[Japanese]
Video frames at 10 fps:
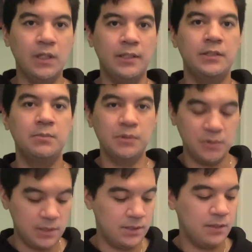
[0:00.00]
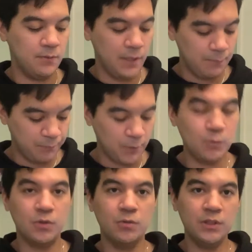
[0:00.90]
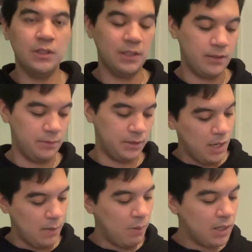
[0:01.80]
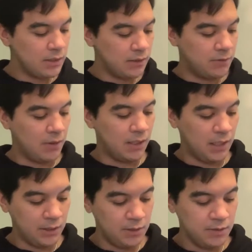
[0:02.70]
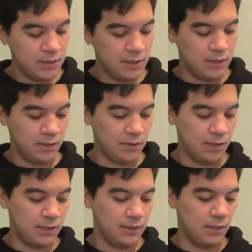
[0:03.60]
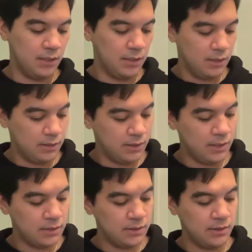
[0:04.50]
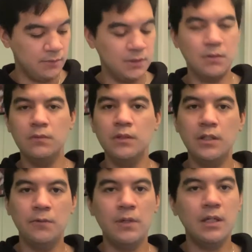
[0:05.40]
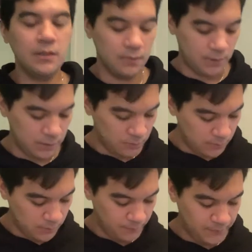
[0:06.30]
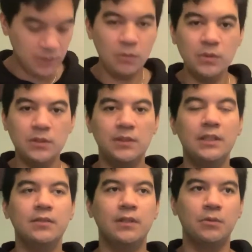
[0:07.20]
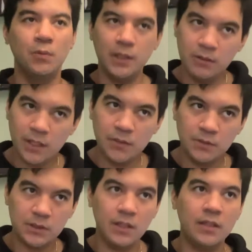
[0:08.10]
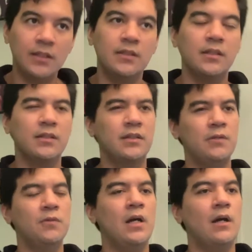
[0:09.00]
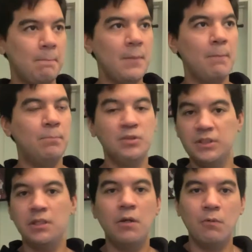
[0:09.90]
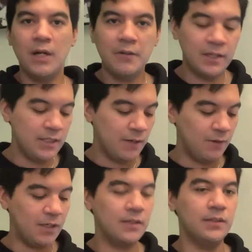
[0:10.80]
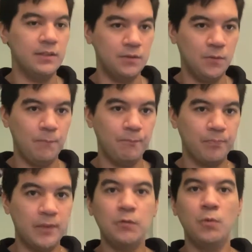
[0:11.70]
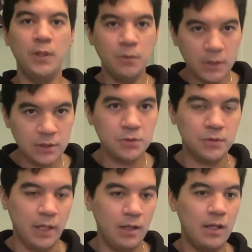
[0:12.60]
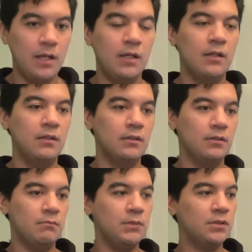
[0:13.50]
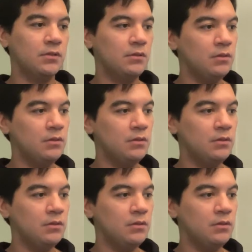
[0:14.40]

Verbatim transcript: がね、自分の親父さんがね、おお、すごいじゃないかみたいな。え、バーダックは下級戦士だったはずだ。ガスってのはそんなに弱かったのかと。ね、当時のガスはどれぐらいの力だったっていうのが、まあ、ぶっちゃけ我々にはわからないんですよ。ね、どれぐらいでしょうね。まあ、少、